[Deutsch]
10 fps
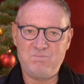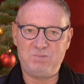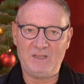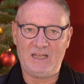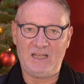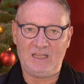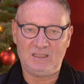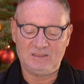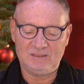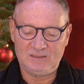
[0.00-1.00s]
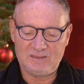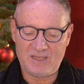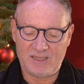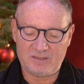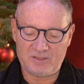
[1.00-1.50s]
Pah,
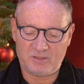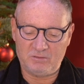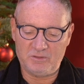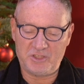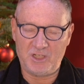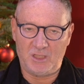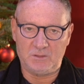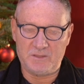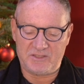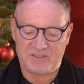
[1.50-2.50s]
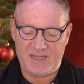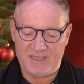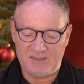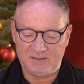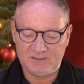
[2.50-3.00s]
sagte Scrooge, Unsinn.